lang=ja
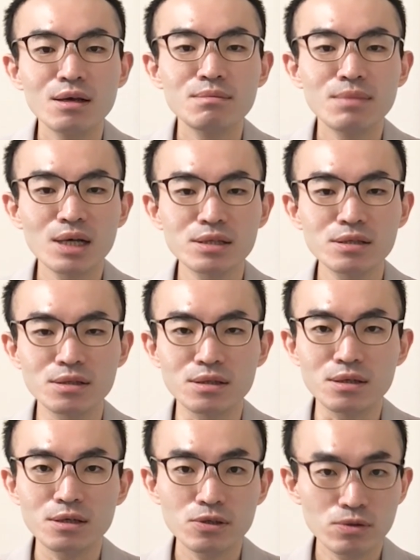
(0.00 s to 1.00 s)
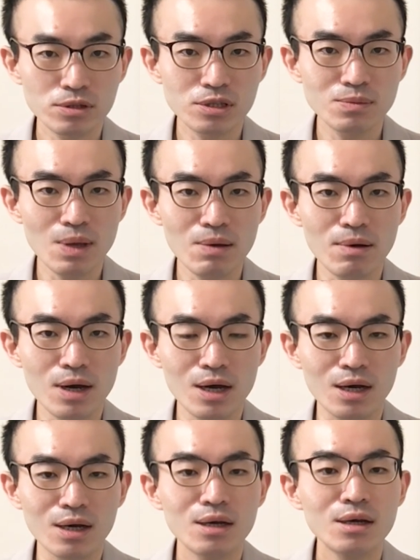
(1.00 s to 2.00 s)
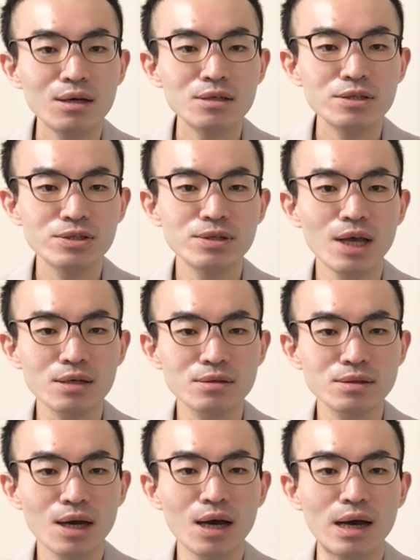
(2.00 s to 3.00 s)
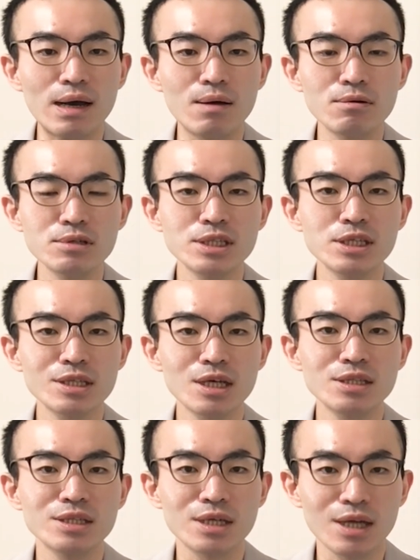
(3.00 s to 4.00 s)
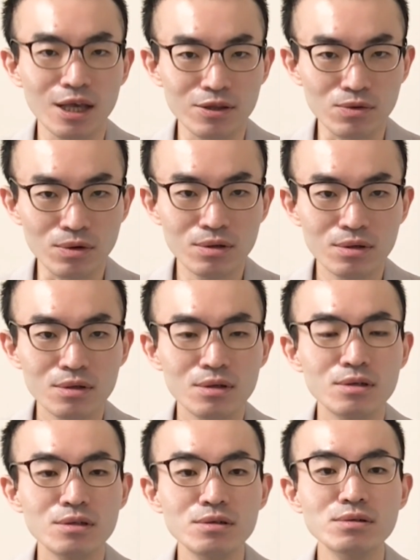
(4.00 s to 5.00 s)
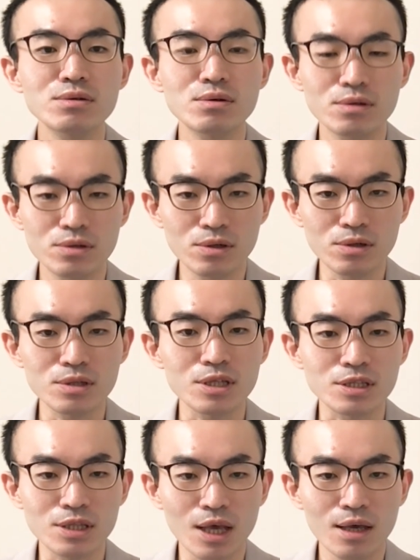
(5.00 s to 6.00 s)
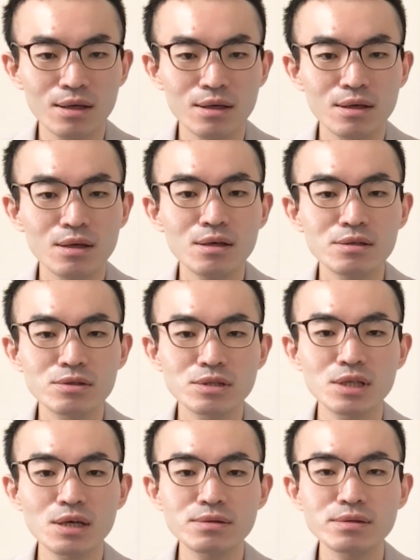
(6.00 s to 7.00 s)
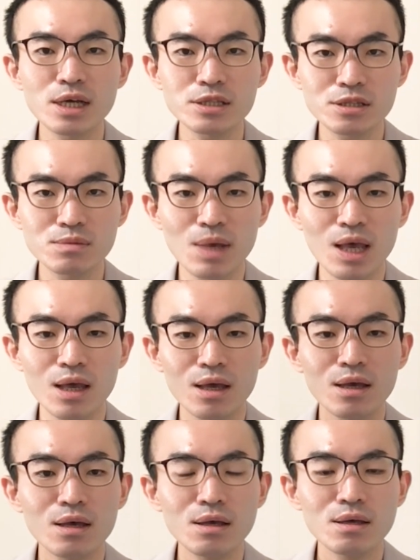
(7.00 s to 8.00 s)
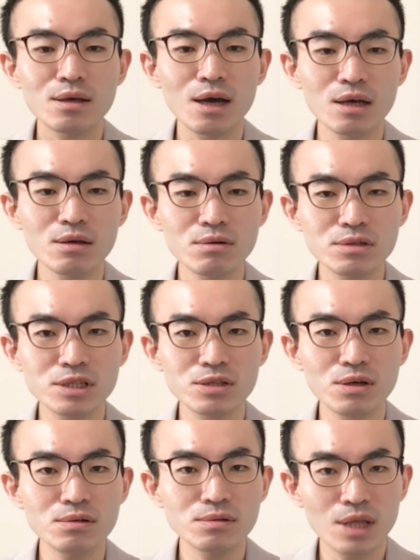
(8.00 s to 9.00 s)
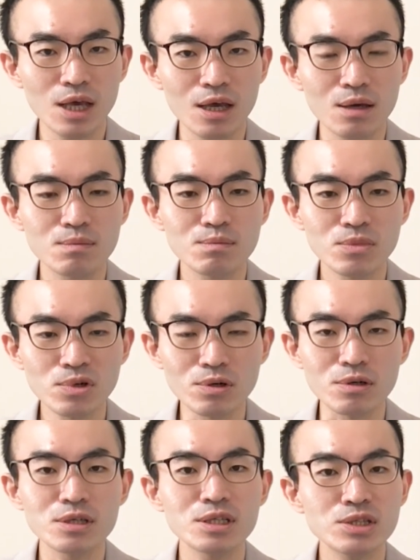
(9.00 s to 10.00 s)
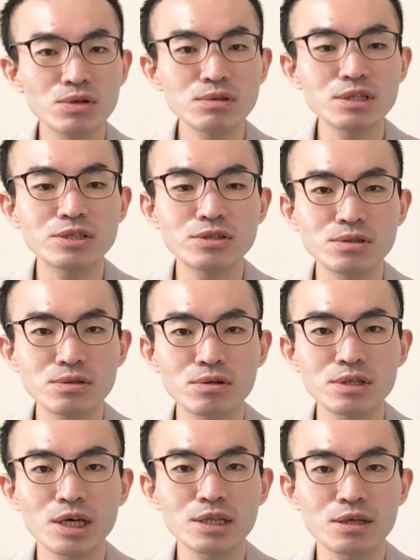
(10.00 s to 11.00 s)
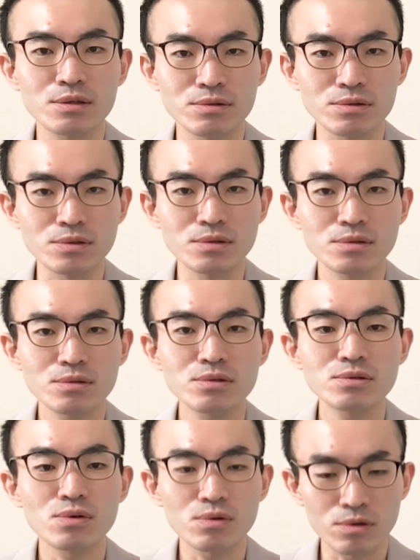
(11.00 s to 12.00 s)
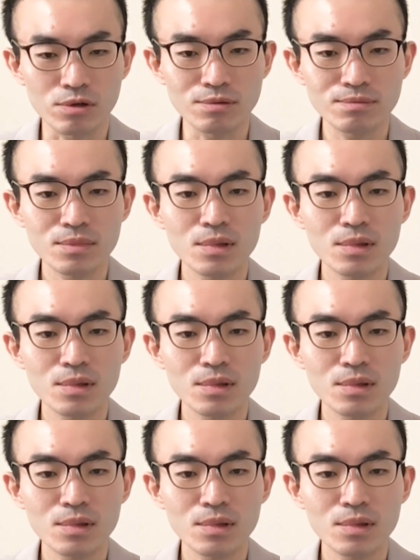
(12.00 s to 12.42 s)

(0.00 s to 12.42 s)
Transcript: まず、1つ目は、主役がお医者さんじゃないというところですね。そして2つ目、看護師の腕も非常に重要になってくるというところ。